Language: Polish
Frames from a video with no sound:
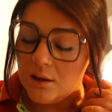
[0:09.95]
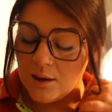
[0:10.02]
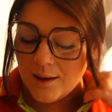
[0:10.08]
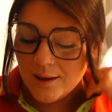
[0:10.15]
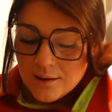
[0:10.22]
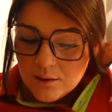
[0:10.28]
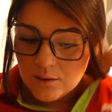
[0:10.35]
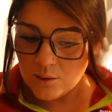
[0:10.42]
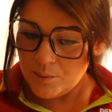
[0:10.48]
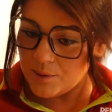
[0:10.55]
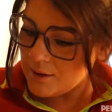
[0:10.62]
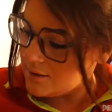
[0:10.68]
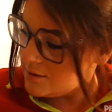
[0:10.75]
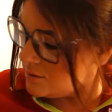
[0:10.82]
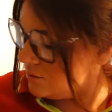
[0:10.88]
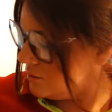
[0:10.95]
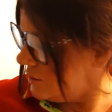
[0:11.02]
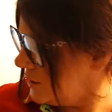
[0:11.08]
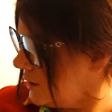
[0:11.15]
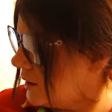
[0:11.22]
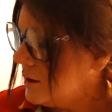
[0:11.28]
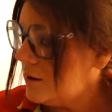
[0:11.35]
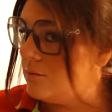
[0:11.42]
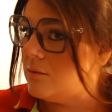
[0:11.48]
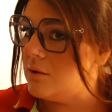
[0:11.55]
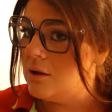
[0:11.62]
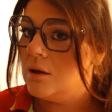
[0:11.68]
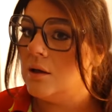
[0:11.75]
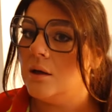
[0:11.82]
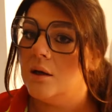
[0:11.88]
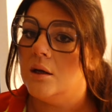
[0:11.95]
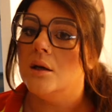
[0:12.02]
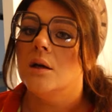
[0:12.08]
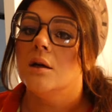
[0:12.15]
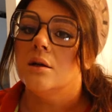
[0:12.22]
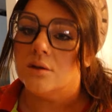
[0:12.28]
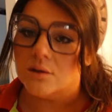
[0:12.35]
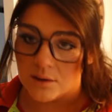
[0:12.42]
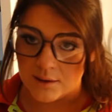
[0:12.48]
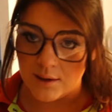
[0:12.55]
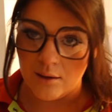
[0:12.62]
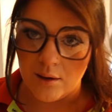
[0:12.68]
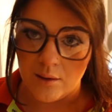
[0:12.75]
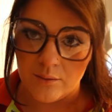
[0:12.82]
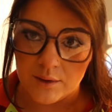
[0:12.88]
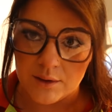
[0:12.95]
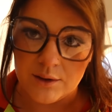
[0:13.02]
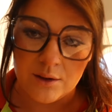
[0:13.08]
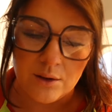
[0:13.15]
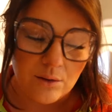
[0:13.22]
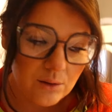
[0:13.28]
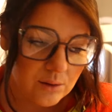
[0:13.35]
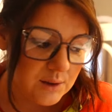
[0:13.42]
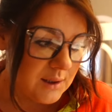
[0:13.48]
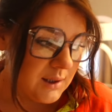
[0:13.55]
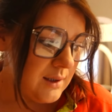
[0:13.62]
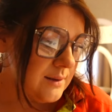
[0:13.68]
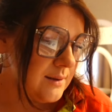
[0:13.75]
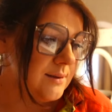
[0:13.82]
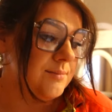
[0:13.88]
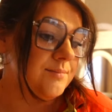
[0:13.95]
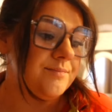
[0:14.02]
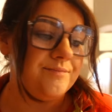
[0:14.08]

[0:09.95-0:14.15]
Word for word: Ja jadę do pracy, uciekam. Dostałam właśnie okres.